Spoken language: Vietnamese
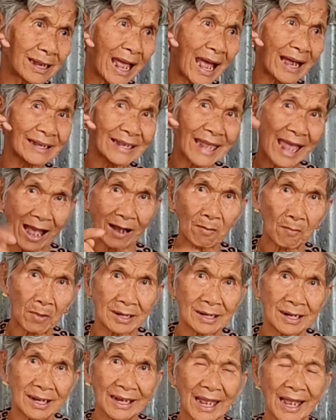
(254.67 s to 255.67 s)
cái An Giang
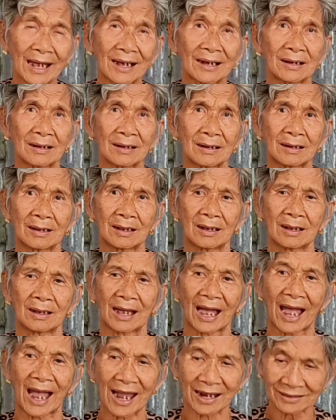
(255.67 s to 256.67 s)
mình đó nha. Dạ.
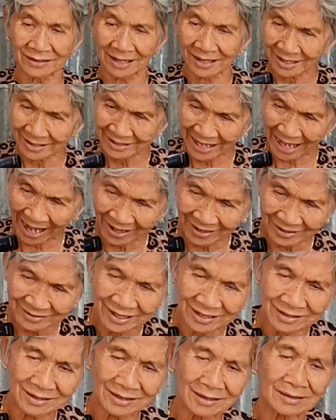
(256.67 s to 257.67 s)
Ai ở tỉnh An Giang
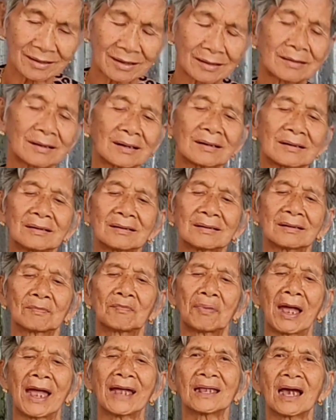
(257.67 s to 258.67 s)
thì
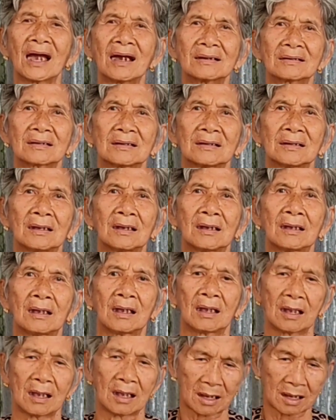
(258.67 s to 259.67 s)
khỏe hơn.
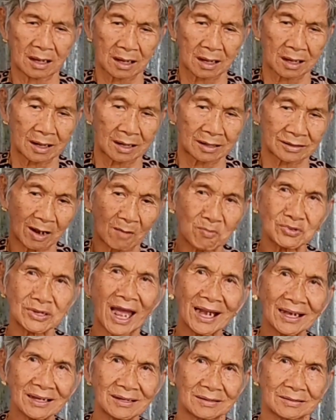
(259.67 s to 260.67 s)
Rồng
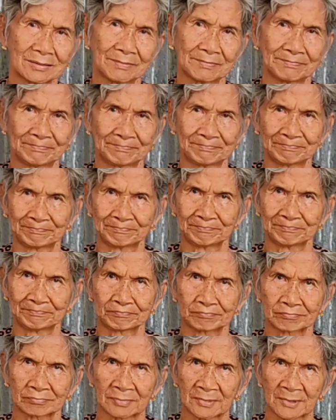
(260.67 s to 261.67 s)
xanh
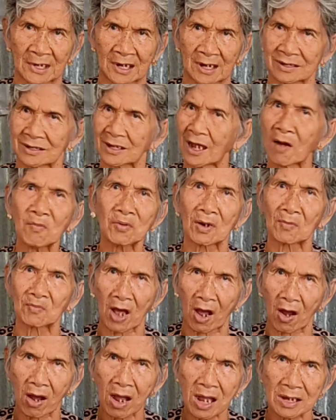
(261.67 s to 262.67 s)
cháu
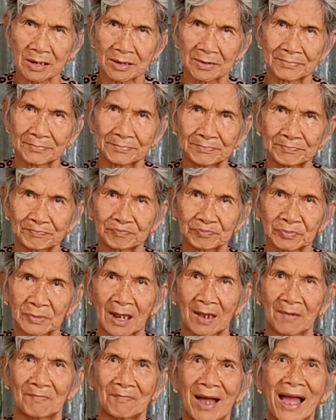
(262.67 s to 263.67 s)
mồng đỏ
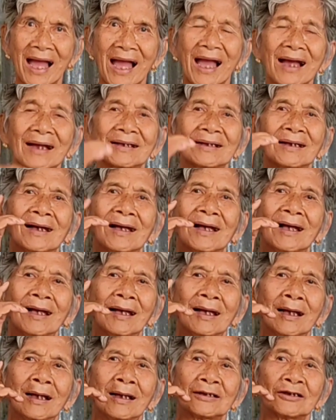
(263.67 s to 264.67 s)
mà
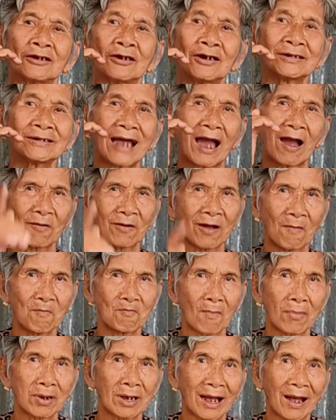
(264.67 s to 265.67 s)
người nào
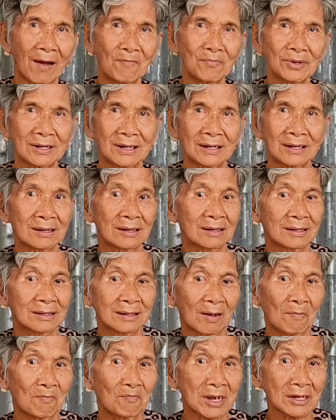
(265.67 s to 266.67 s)
không không
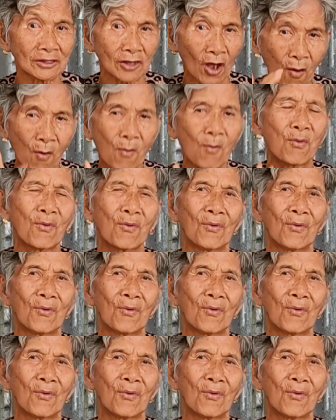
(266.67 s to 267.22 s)
không biết tu